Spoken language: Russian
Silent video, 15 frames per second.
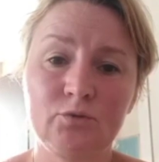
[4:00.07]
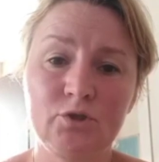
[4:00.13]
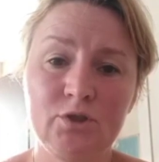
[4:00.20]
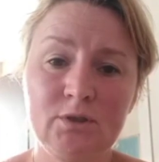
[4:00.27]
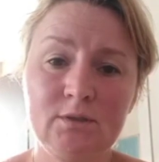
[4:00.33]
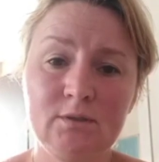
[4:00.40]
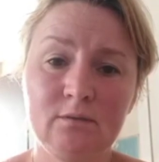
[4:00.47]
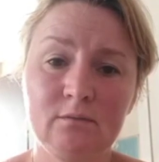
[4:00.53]

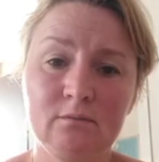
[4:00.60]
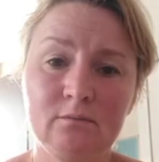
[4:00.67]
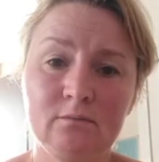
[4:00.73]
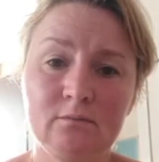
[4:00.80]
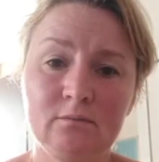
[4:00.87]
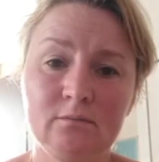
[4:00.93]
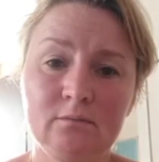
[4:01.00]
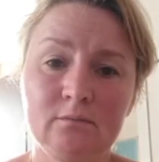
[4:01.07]
честно,
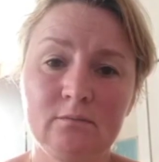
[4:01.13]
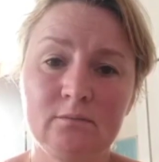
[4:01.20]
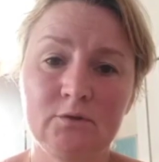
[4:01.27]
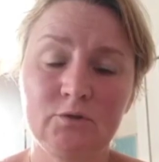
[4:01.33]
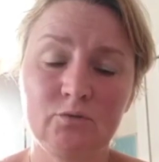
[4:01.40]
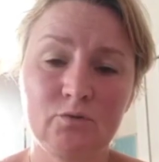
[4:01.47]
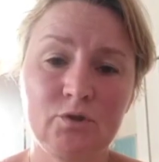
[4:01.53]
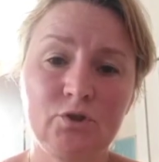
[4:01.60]

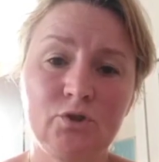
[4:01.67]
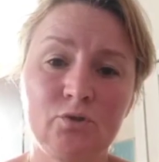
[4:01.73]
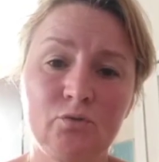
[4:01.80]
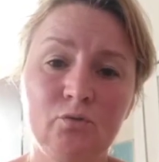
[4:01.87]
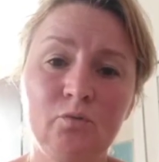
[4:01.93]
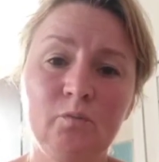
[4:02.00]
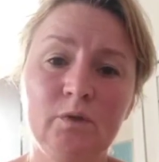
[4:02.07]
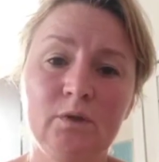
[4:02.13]
что
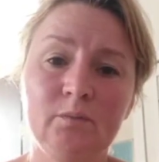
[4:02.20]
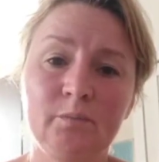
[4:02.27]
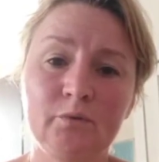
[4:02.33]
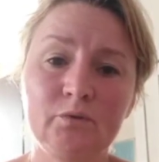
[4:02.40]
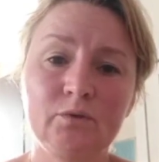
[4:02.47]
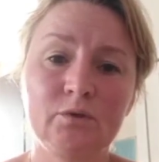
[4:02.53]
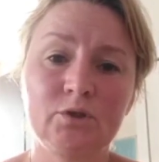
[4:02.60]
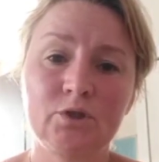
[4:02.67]
зачастую мне их
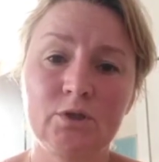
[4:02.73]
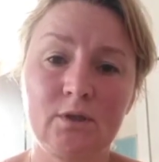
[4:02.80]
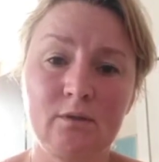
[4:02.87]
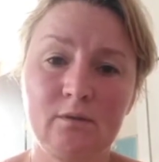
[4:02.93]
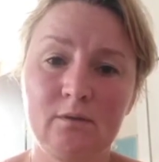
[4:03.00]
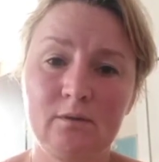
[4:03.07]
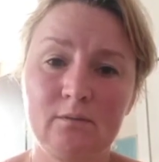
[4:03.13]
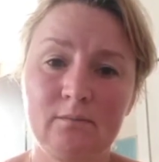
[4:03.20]
просто
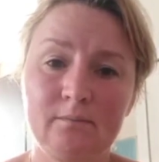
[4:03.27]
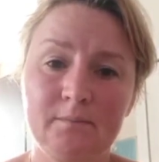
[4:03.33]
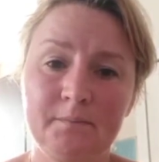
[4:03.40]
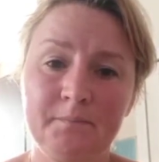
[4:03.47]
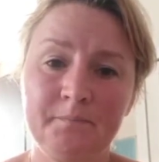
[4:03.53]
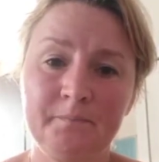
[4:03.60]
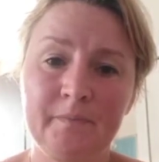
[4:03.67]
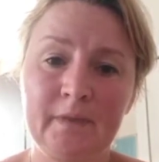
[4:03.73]
жалко.
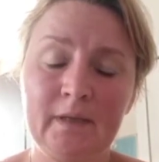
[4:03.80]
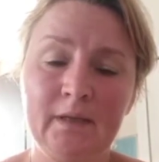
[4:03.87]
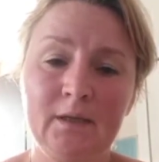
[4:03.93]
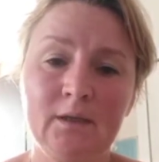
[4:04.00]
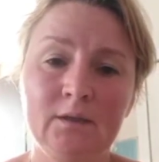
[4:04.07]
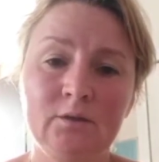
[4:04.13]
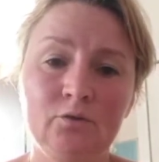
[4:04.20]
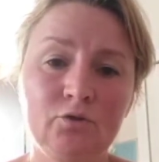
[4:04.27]

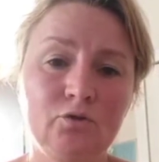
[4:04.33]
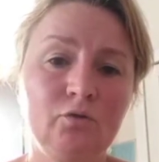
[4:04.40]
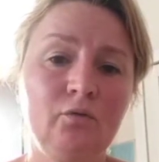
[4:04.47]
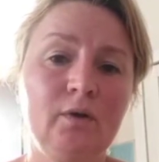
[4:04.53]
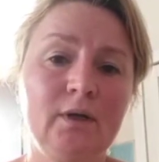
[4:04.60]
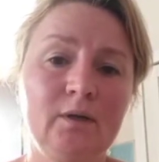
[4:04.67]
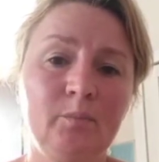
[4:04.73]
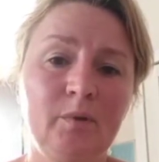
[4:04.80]
То, что
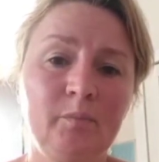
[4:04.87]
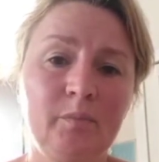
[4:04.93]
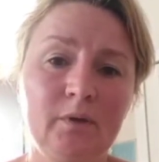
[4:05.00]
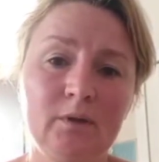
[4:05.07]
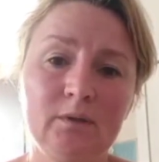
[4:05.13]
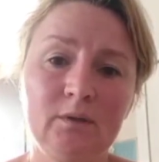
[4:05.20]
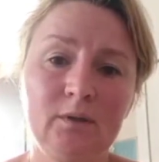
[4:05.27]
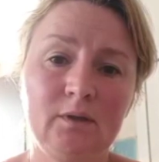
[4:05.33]
Варя
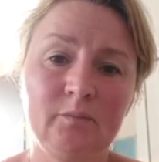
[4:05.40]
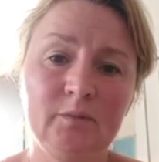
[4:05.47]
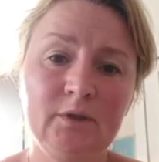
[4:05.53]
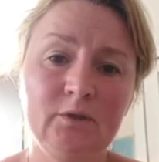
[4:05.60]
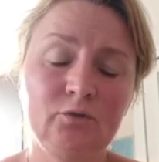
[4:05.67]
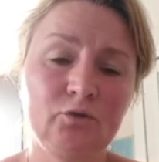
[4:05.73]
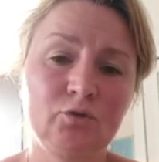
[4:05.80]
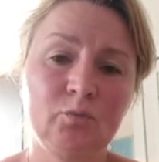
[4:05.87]
попала ко
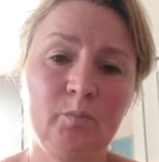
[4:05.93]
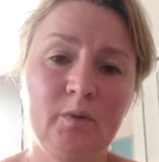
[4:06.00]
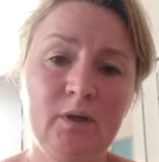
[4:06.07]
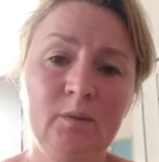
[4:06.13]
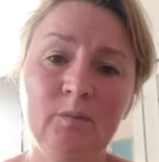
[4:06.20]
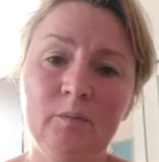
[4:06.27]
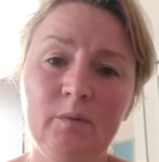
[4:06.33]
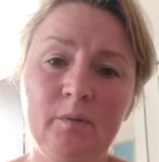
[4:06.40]
мне, то, что
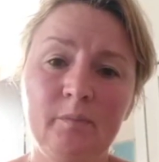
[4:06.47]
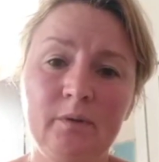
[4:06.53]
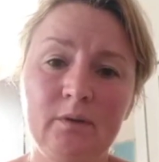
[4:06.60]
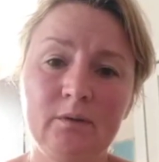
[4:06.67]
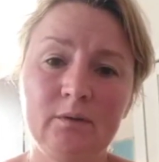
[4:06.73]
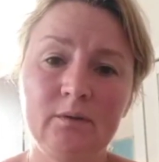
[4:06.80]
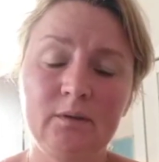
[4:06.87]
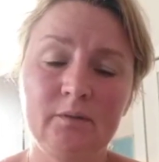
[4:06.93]
Пальма
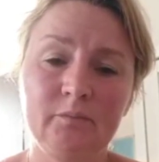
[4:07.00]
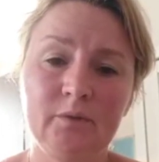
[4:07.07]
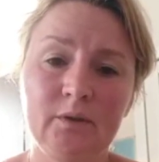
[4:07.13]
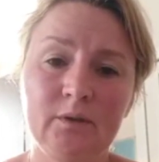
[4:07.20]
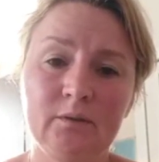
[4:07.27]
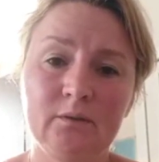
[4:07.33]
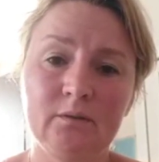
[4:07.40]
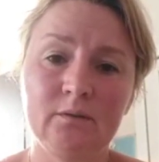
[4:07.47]
попала ко
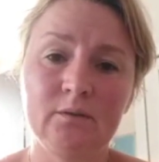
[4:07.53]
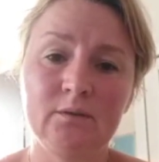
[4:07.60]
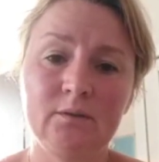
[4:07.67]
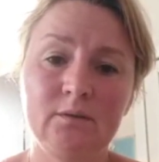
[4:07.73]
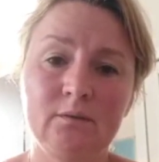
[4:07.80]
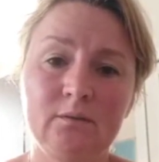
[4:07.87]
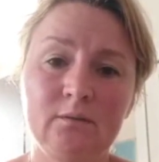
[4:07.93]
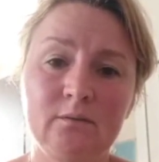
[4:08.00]
мне,
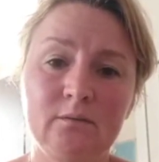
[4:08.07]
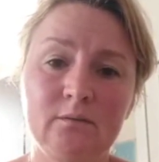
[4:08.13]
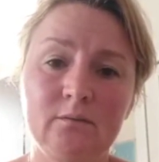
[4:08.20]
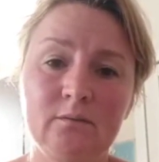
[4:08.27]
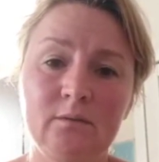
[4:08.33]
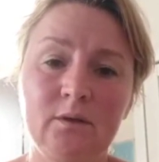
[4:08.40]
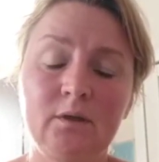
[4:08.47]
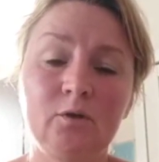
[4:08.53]
это
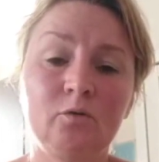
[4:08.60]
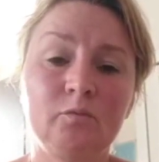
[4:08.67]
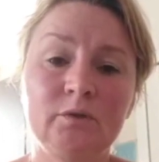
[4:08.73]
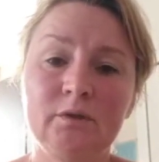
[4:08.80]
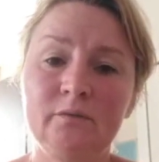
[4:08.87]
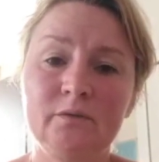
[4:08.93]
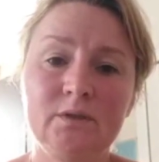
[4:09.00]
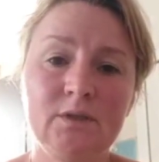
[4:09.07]

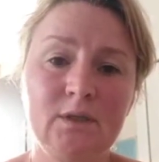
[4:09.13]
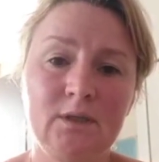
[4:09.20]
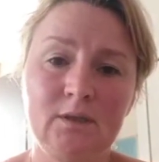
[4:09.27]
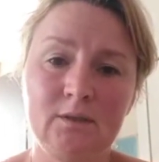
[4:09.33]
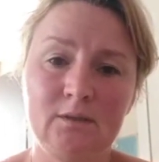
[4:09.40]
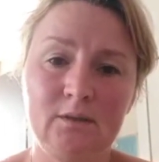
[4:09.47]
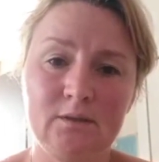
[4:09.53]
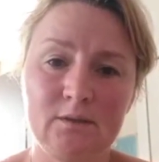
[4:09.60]
огромное
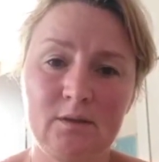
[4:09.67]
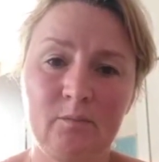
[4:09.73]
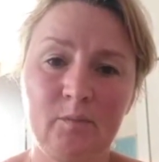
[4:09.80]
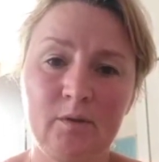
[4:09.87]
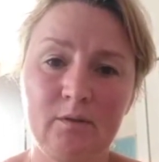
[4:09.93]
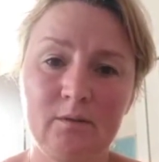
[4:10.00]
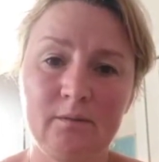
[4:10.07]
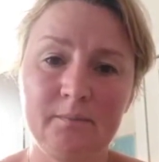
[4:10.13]
везение для собак.